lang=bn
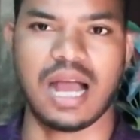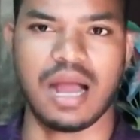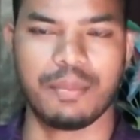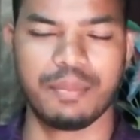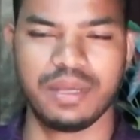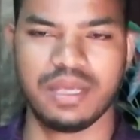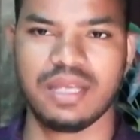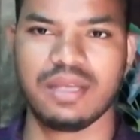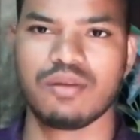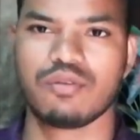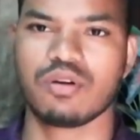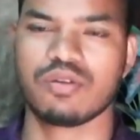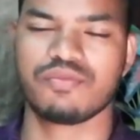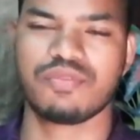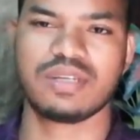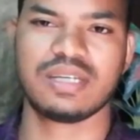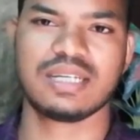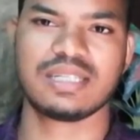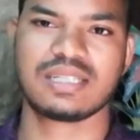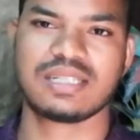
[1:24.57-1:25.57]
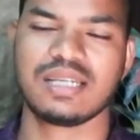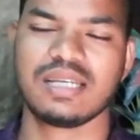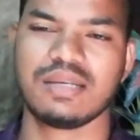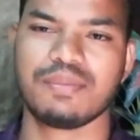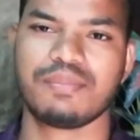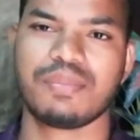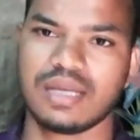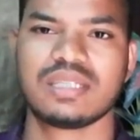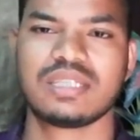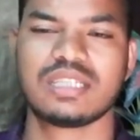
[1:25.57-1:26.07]
আমি কনফিডেন্সলি
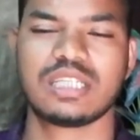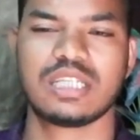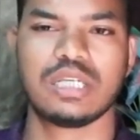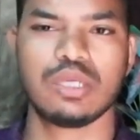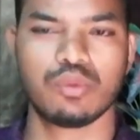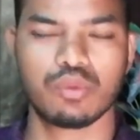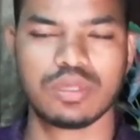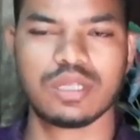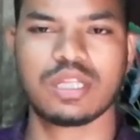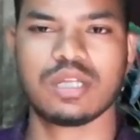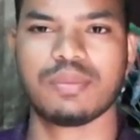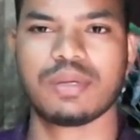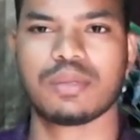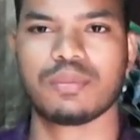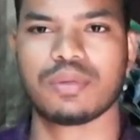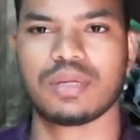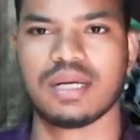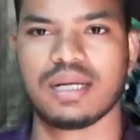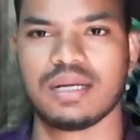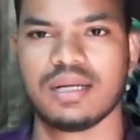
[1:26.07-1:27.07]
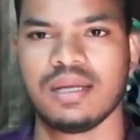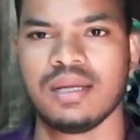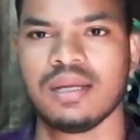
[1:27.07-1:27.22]
শিউর দিতে পারবো না